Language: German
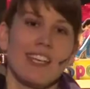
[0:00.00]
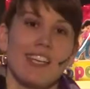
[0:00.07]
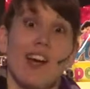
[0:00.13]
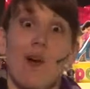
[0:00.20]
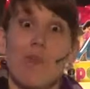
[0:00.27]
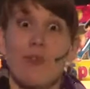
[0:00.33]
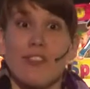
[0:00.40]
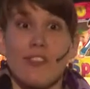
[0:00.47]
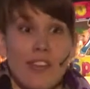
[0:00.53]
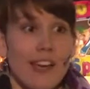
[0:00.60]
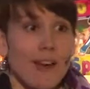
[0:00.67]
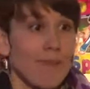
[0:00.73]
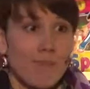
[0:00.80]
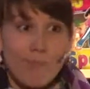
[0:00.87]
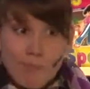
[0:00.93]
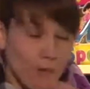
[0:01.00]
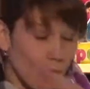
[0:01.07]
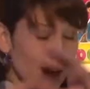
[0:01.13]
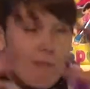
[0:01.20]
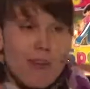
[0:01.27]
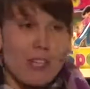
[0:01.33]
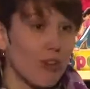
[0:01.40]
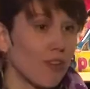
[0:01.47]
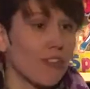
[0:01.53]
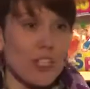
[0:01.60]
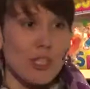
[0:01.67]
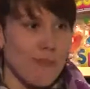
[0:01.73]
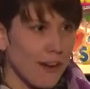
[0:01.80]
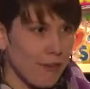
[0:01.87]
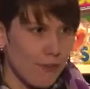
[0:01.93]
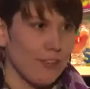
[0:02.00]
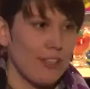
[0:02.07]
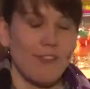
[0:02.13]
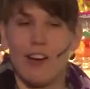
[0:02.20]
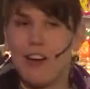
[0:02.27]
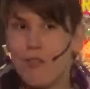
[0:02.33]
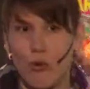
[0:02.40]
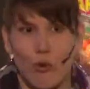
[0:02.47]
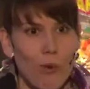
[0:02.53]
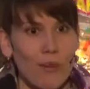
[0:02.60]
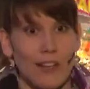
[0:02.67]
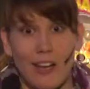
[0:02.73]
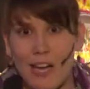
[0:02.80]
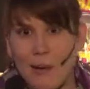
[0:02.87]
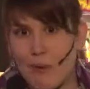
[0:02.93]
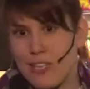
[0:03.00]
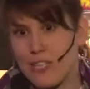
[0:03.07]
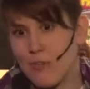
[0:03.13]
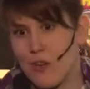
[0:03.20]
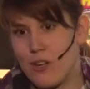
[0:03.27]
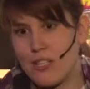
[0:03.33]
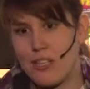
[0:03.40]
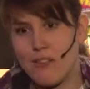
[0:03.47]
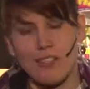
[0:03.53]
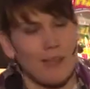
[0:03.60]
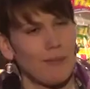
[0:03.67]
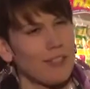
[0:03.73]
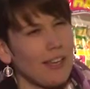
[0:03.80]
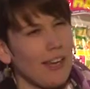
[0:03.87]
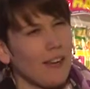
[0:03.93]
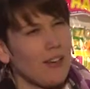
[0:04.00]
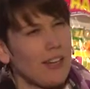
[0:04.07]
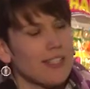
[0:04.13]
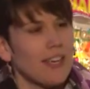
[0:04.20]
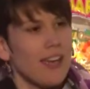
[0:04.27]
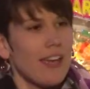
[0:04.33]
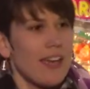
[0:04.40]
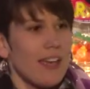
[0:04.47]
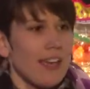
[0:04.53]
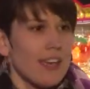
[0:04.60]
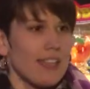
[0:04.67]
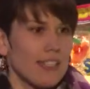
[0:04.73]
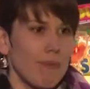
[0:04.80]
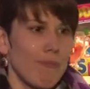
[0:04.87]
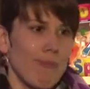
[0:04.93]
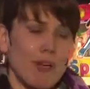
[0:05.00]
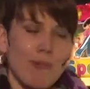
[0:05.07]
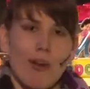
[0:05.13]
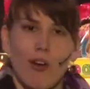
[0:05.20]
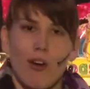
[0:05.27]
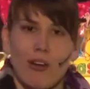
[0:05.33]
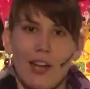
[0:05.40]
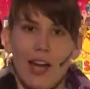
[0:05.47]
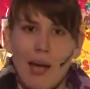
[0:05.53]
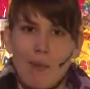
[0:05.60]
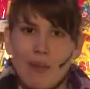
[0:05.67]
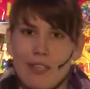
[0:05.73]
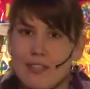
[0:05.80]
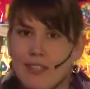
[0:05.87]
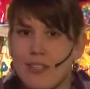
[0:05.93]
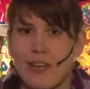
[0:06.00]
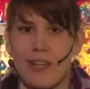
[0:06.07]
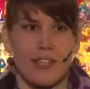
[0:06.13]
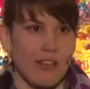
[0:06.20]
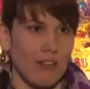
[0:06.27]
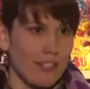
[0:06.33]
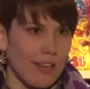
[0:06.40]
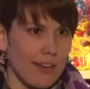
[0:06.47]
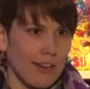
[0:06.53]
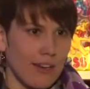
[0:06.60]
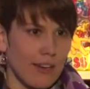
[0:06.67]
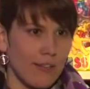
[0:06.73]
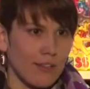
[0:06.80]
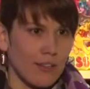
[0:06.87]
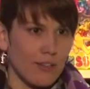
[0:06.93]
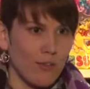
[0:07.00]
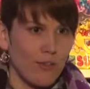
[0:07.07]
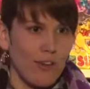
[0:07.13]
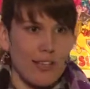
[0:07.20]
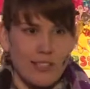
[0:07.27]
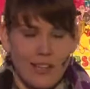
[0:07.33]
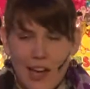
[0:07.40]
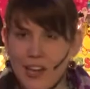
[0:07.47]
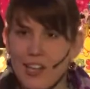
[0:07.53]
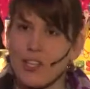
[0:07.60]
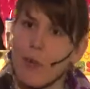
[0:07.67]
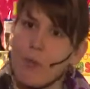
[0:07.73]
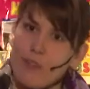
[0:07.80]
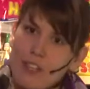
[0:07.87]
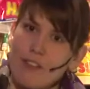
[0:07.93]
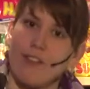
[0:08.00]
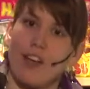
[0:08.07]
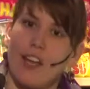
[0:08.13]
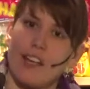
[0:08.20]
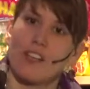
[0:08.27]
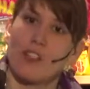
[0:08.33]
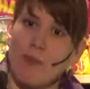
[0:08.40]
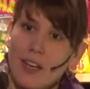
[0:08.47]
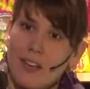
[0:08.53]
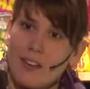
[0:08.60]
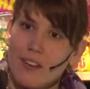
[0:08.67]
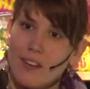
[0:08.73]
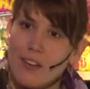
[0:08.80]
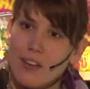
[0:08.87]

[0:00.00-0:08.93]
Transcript: nicht genau, ob das der immer schon Geschmack von dir war, wo du unbedingt reinbeißen wolltest. Aber was ich damit sagen will, ist, es gibt manchmal auch Namen, die sind gar nicht aussagekräftig. Du weißt gar nicht, ob es dir vielleicht schmeckt.